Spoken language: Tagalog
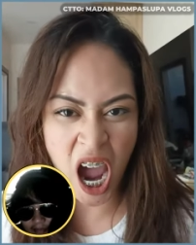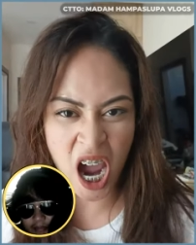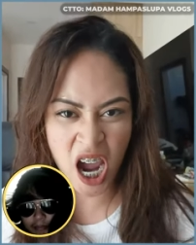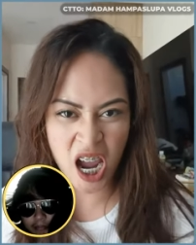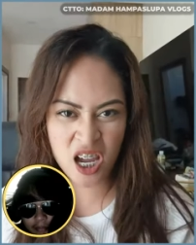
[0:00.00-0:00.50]

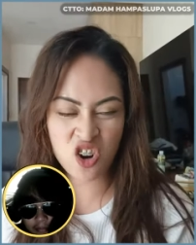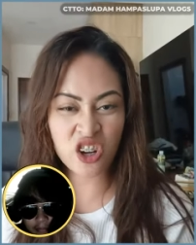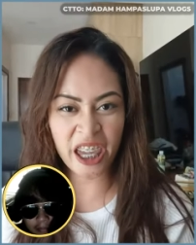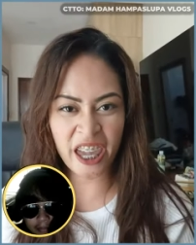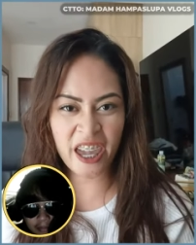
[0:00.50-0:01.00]
Hmm.
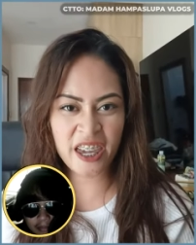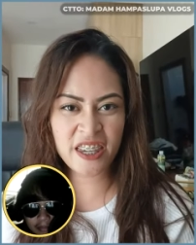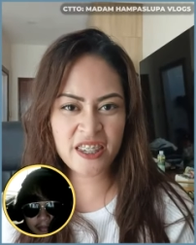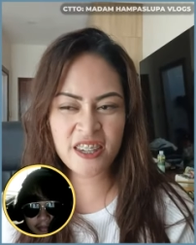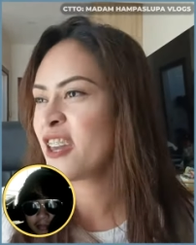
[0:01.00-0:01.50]

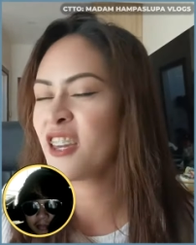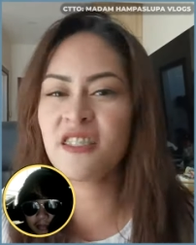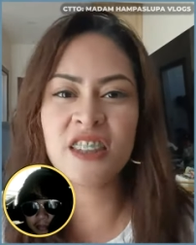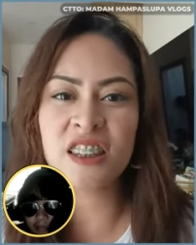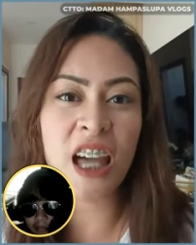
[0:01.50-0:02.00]
Okay?
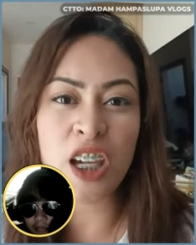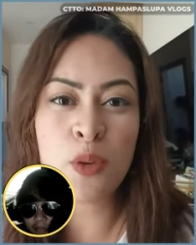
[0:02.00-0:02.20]
Hindi tayo